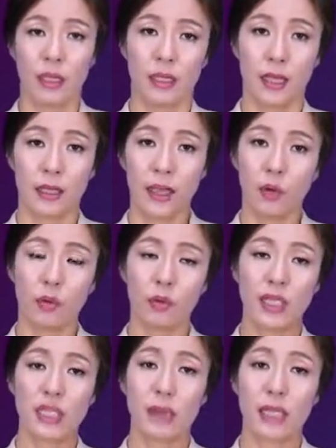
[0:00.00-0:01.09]
제대로
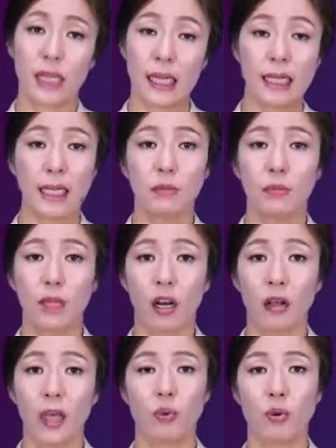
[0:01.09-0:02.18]
위치만 잘
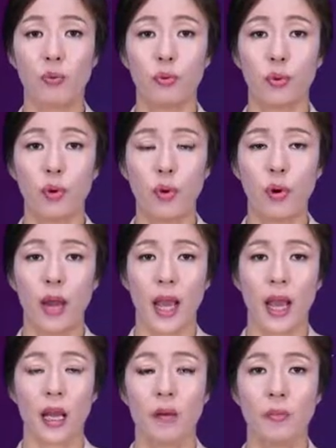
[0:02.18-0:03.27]
잡으면 프로브로
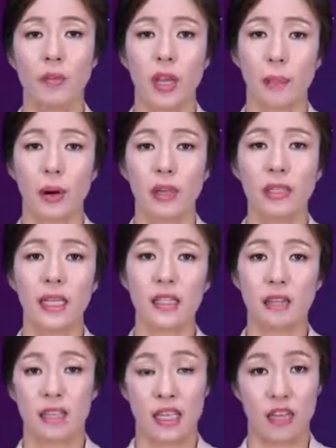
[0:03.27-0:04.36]
LV의
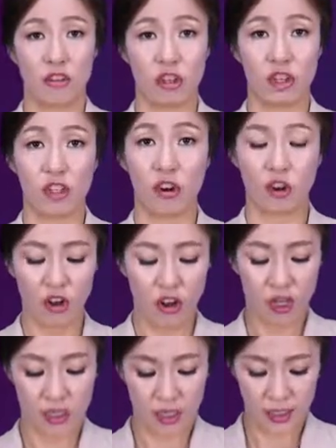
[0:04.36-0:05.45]
펄세이션이 느껴지죠.
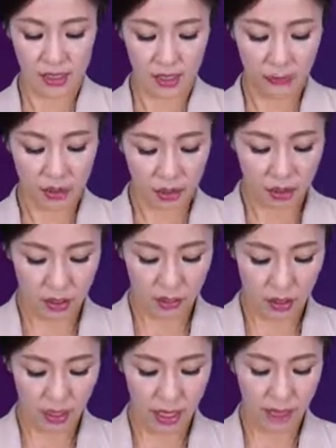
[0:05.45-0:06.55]
자,
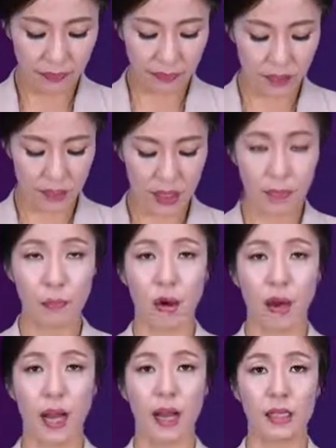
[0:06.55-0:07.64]
지금처럼 left
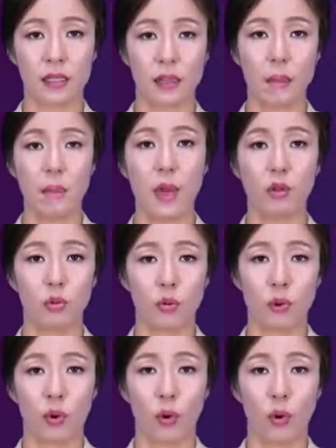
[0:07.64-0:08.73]
챔버가
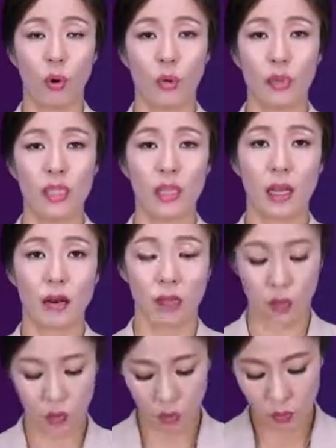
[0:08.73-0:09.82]
전면으로 위치되어
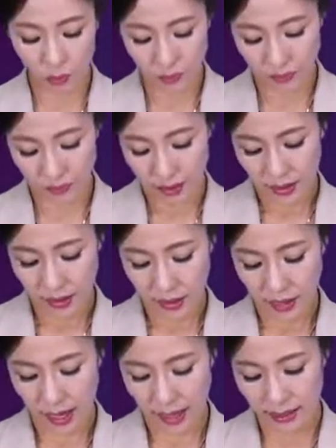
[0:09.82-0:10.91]
있고
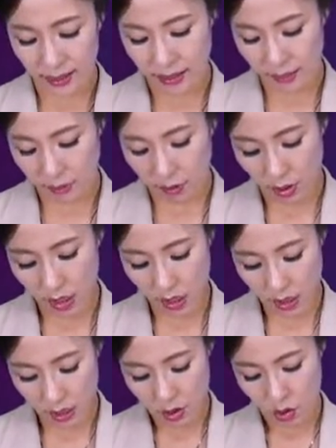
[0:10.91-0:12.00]
right 챔버가
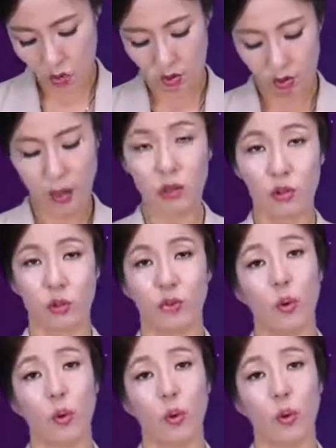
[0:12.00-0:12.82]
후면으로